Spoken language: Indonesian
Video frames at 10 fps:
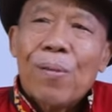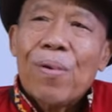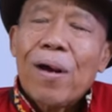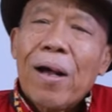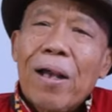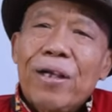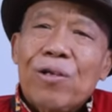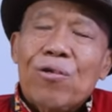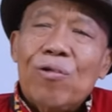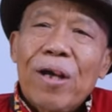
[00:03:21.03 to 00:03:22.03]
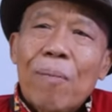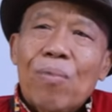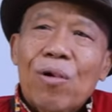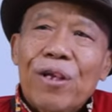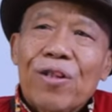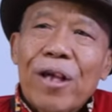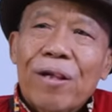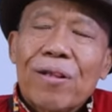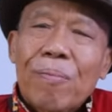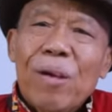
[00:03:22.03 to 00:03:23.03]
barangkali dunia
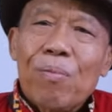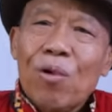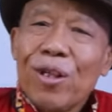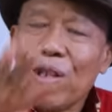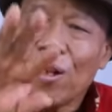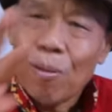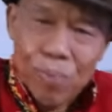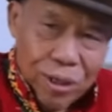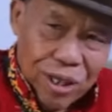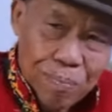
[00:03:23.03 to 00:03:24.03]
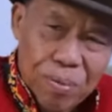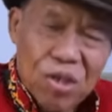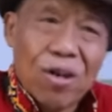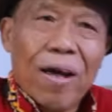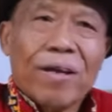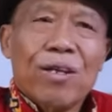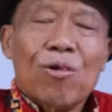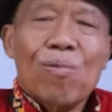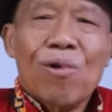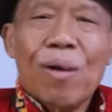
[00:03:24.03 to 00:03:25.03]
politik, tapi politik lebih tipis lagi
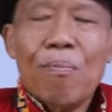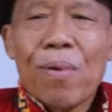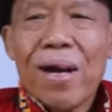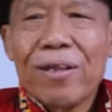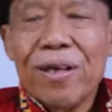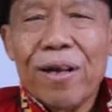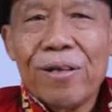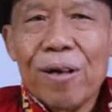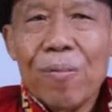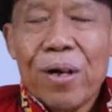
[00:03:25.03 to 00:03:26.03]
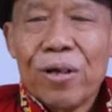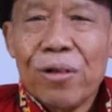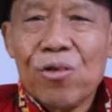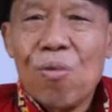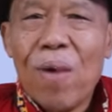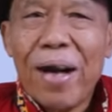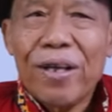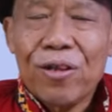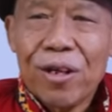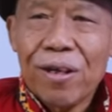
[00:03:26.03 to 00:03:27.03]
umum perhatiannya kepada
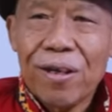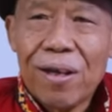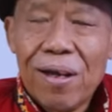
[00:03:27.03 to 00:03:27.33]
humanity.